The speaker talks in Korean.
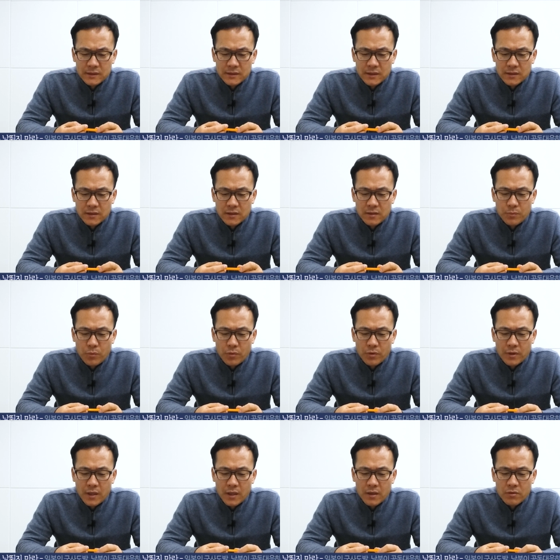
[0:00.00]
그래서
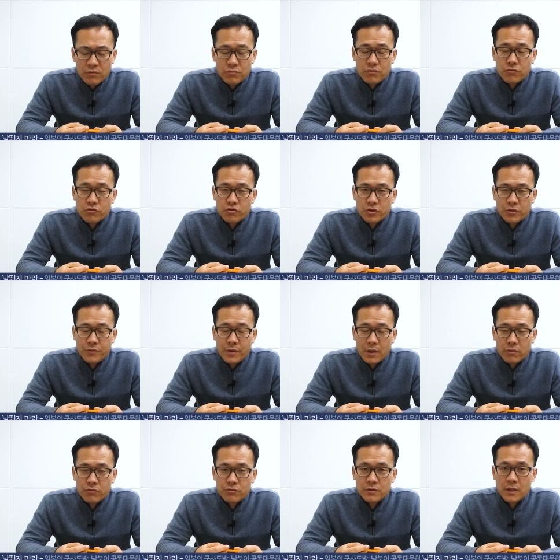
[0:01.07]
일본의
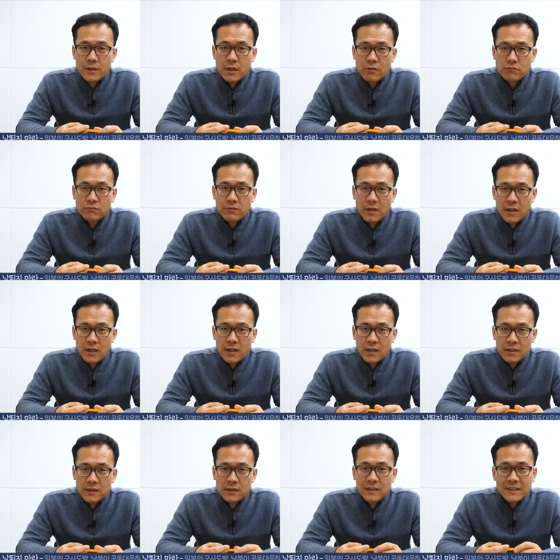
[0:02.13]
공국주의와 군사
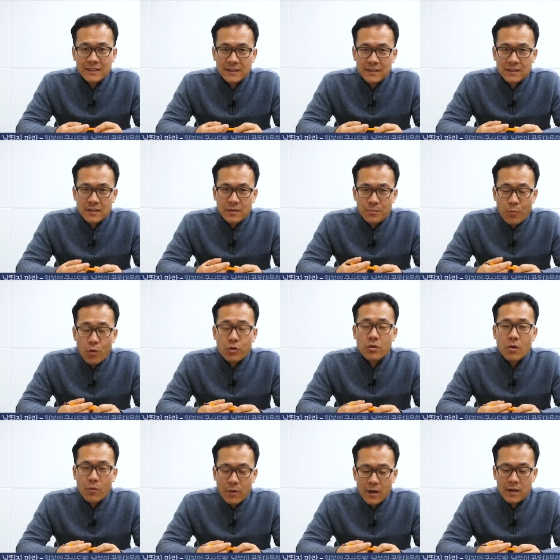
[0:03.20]
대국화를
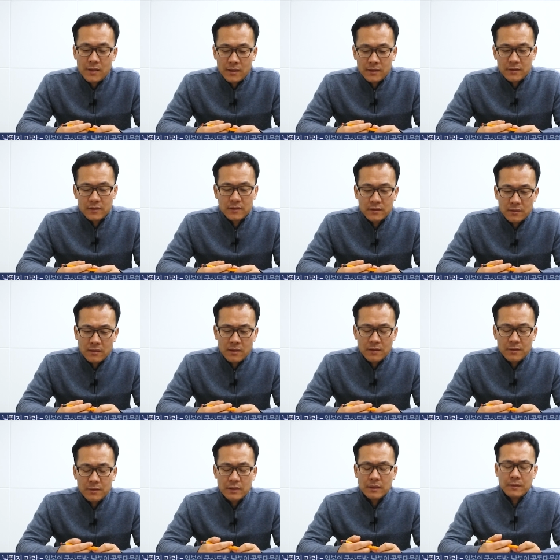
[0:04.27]
본격화하는
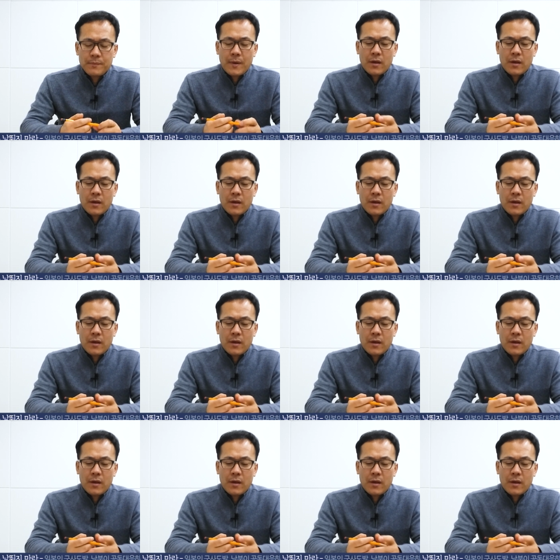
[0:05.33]
그런